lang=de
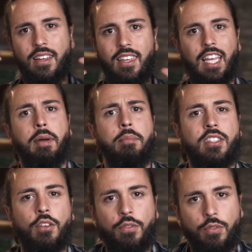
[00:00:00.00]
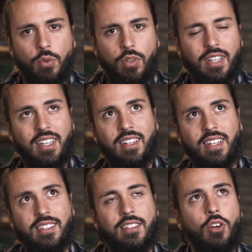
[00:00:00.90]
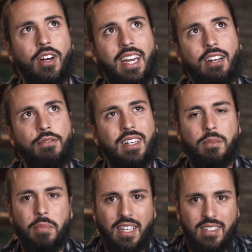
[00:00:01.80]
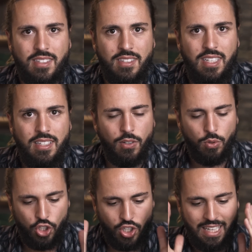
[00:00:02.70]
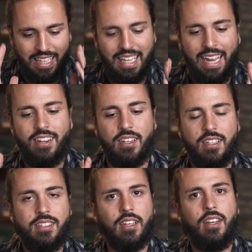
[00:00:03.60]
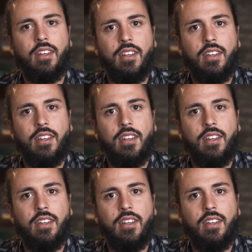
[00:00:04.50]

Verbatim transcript: Ich habe aber das Gefühl, dass es noch etwas präziser und stringenter ist